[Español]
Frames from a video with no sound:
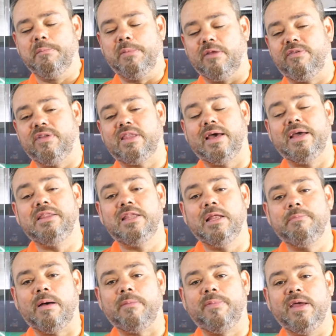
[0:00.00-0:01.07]
perfectamente
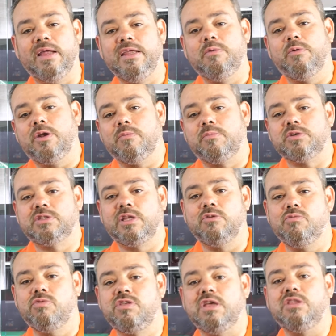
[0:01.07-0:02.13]
el papel y bueno, pues
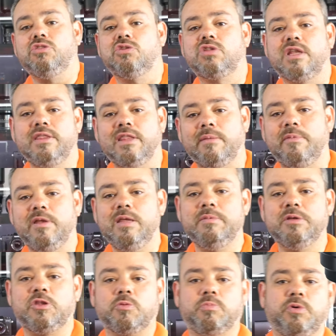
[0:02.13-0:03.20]
tener un 130
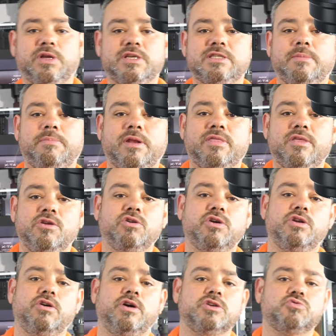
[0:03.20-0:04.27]
milímetros por este precio yo
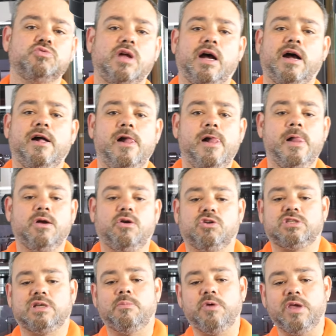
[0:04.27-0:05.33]
creo que es una
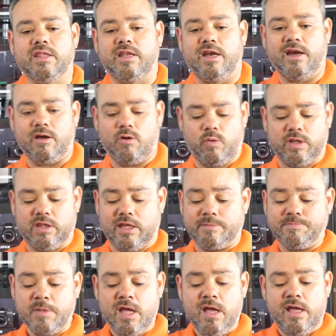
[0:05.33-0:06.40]
cosa muy a tener en
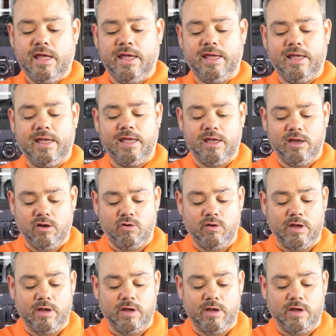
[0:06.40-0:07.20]
cuenta. Eh,